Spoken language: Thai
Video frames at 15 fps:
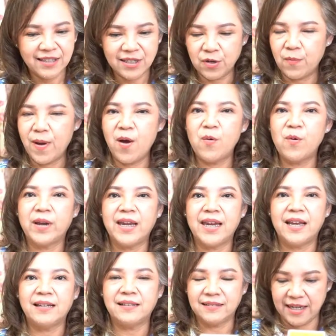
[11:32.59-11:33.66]
ถือว่าโอเค
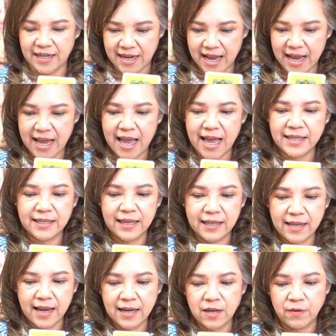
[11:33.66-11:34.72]
เลยนะคะ
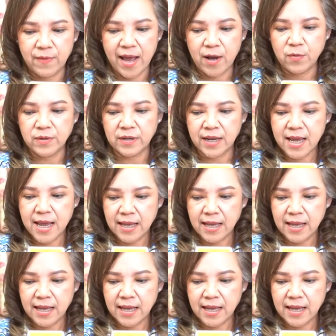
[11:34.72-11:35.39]
ถ้าเกิดว่าคุณ